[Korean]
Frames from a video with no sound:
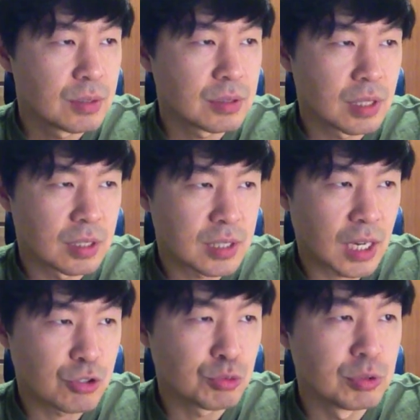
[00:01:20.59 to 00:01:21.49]
이제
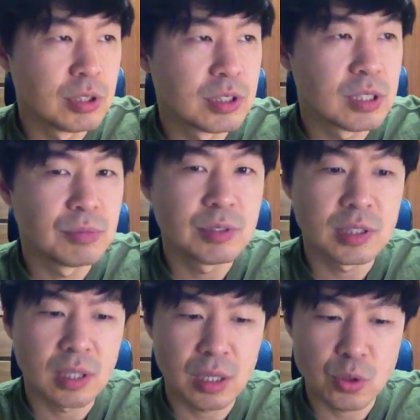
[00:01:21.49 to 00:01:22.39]
자주 묻는
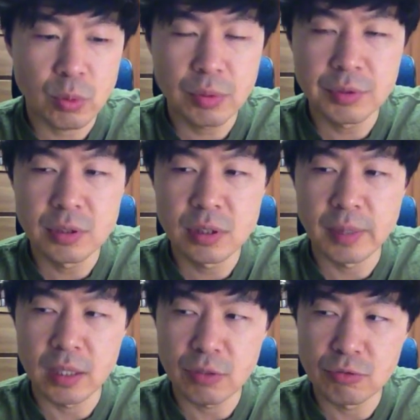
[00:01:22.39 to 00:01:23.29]
질문인데 초보분들이
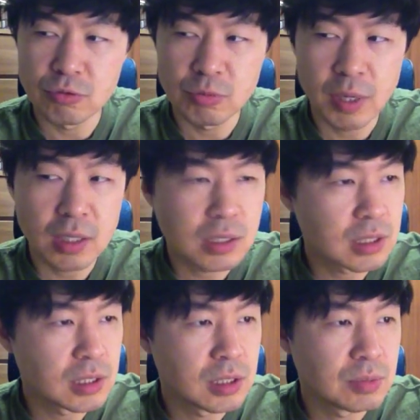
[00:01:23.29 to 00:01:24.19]
많이 궁금해
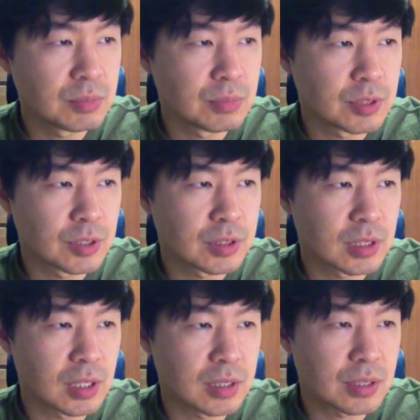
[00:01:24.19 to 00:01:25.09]
하시는 것들에
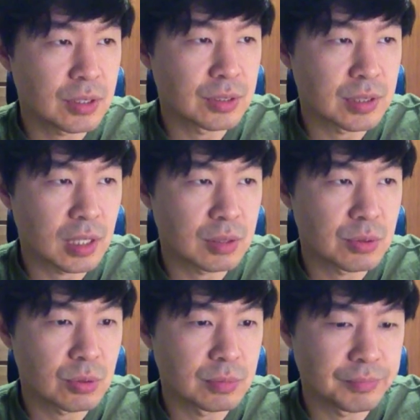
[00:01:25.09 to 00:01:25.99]
대해서 제가
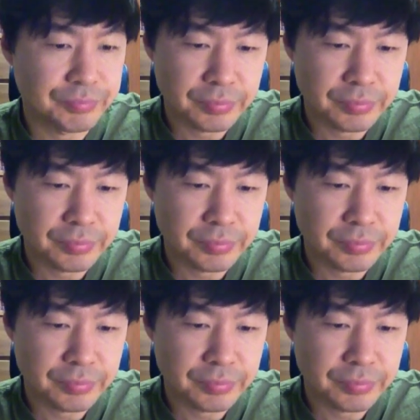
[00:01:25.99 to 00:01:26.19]
조금